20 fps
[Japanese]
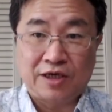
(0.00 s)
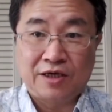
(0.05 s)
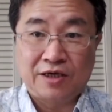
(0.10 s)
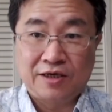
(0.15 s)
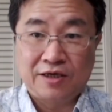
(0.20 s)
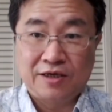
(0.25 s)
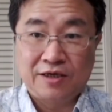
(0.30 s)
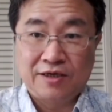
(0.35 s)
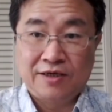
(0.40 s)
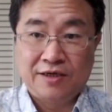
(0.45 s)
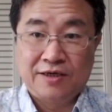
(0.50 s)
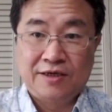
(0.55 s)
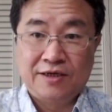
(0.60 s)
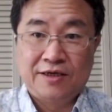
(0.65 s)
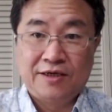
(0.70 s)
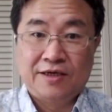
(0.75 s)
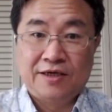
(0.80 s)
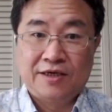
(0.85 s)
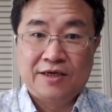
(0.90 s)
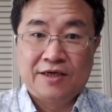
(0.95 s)
う
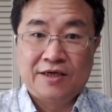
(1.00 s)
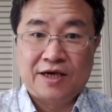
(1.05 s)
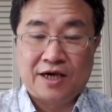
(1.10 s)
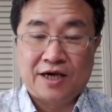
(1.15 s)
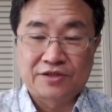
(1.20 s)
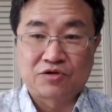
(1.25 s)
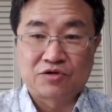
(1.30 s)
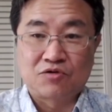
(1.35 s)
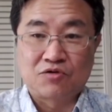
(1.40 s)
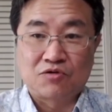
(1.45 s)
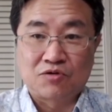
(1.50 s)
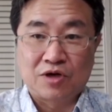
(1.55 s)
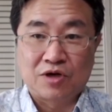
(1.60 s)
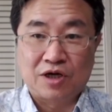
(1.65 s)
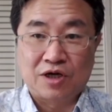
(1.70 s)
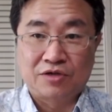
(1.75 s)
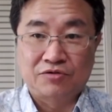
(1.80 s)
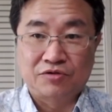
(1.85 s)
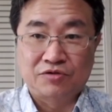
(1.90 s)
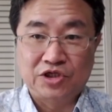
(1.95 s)
んあそこか、
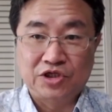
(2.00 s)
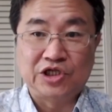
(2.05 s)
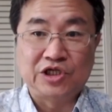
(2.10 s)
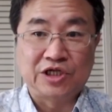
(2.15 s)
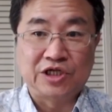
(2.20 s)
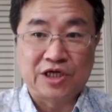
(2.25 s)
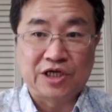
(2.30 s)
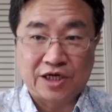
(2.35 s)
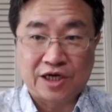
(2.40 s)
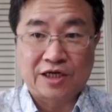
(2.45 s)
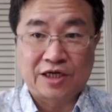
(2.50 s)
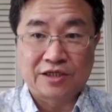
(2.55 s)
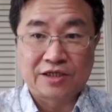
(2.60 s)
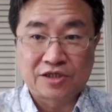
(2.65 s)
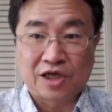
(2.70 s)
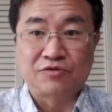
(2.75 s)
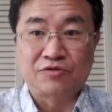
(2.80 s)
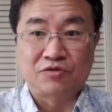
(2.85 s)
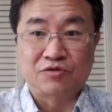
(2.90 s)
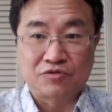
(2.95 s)
あの維新から
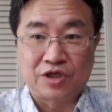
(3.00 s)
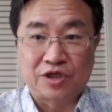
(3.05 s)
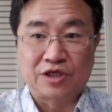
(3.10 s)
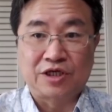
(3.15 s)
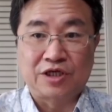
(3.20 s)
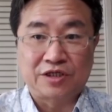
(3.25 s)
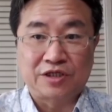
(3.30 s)
単独で出て。